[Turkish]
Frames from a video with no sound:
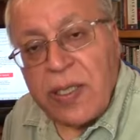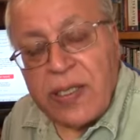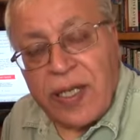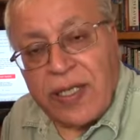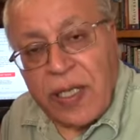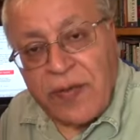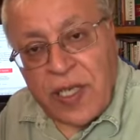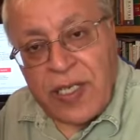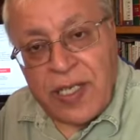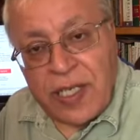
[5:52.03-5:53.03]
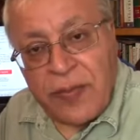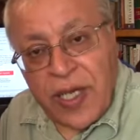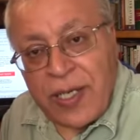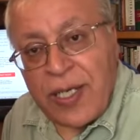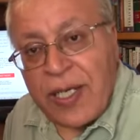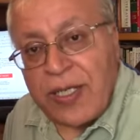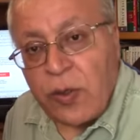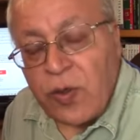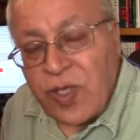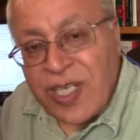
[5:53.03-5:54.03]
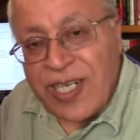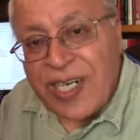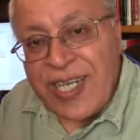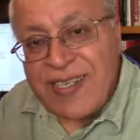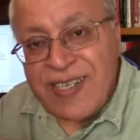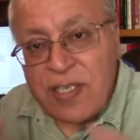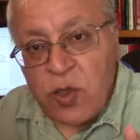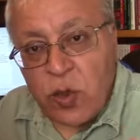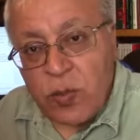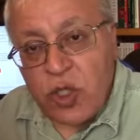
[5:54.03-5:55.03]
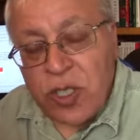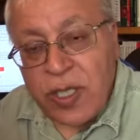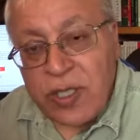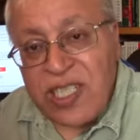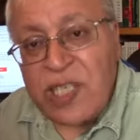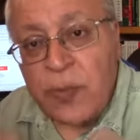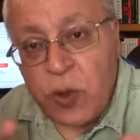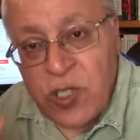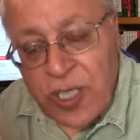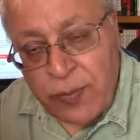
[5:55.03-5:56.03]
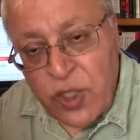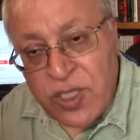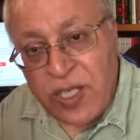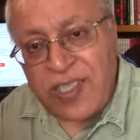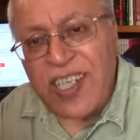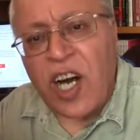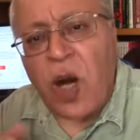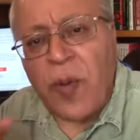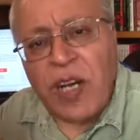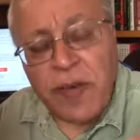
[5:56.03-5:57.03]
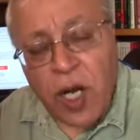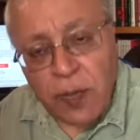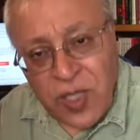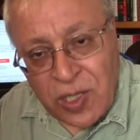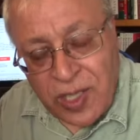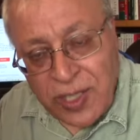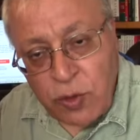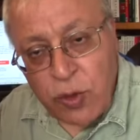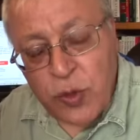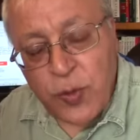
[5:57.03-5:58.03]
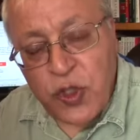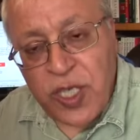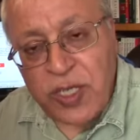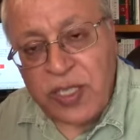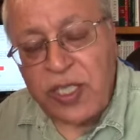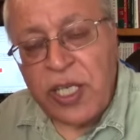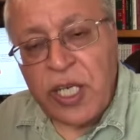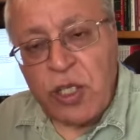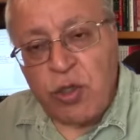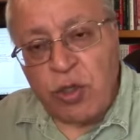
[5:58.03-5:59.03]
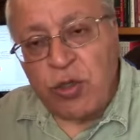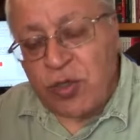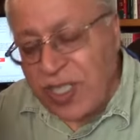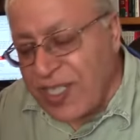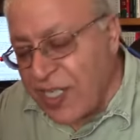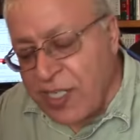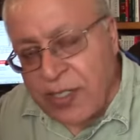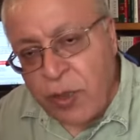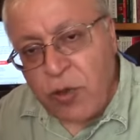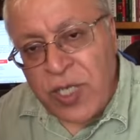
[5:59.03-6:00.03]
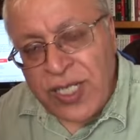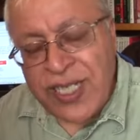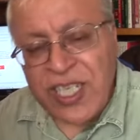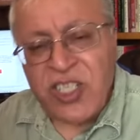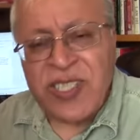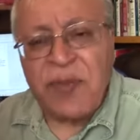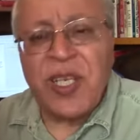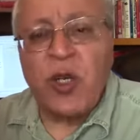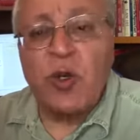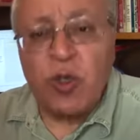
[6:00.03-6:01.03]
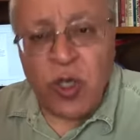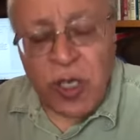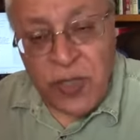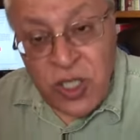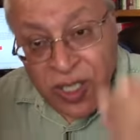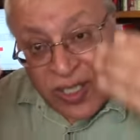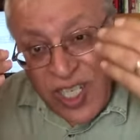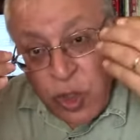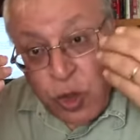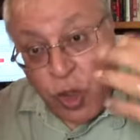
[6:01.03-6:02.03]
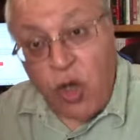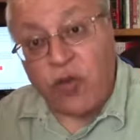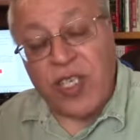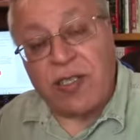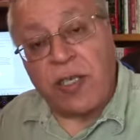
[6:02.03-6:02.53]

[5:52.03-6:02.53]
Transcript: Zaten velileri, melileri de onlar anestezi olmuşlardır, hipnozlanmışlardır, ahmak ve aptallara dönüşmüşlerdir. Çocukların ırzına önlerinde geçse bile onu göremeyecek kadar kör ve